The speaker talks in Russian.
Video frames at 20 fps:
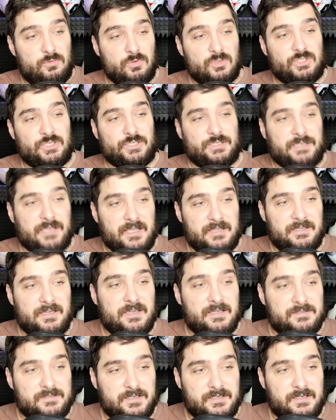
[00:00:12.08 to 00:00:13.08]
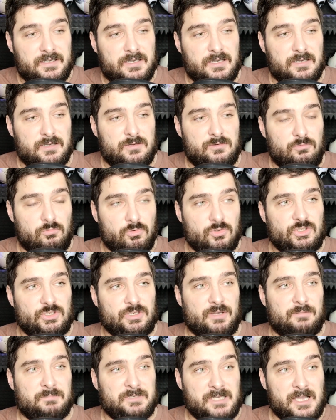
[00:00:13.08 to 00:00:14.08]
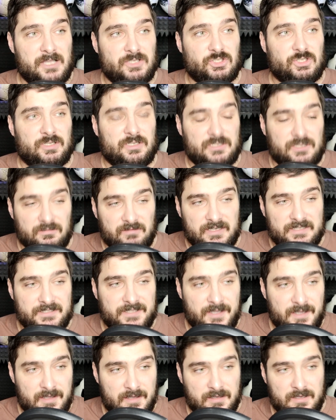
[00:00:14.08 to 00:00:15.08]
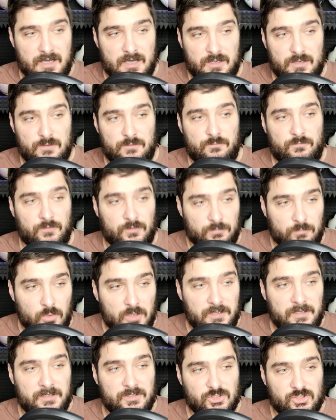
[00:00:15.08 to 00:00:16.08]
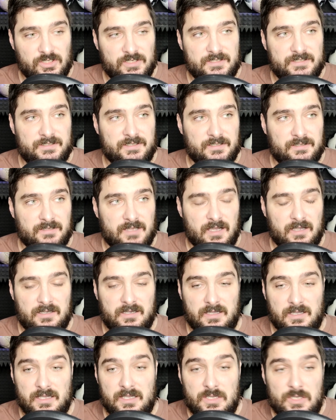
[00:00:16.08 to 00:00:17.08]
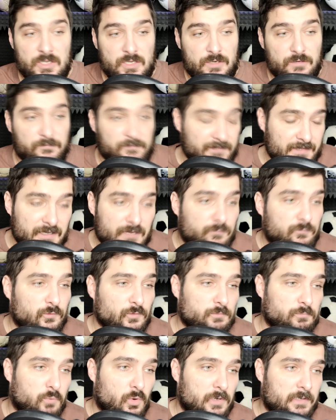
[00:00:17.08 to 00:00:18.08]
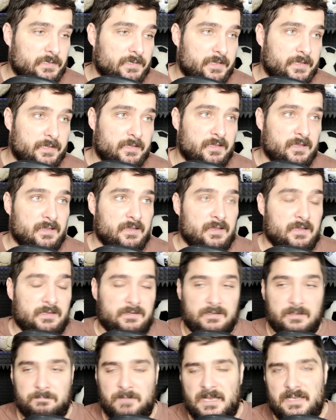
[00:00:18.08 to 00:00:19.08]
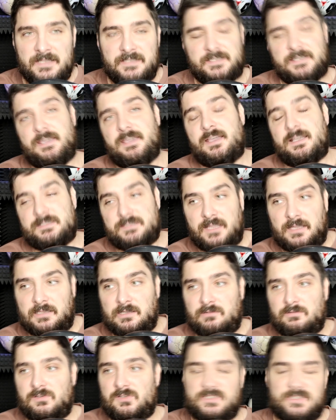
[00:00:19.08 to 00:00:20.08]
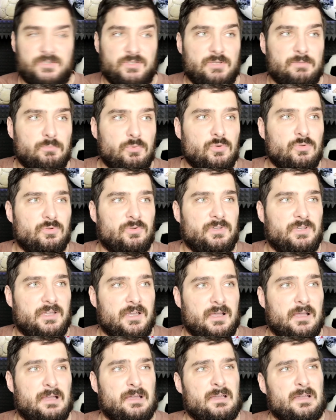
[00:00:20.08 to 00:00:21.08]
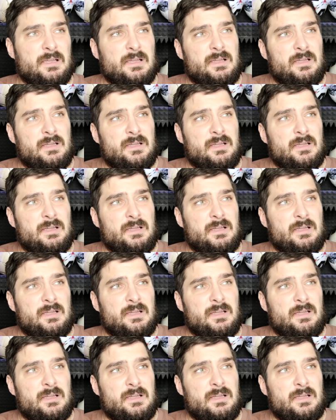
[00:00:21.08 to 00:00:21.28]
Куча трагедий, куча мрачных новостей, как в футбольной жизни, так и вне футбольной. На политике останавливаться не буду, я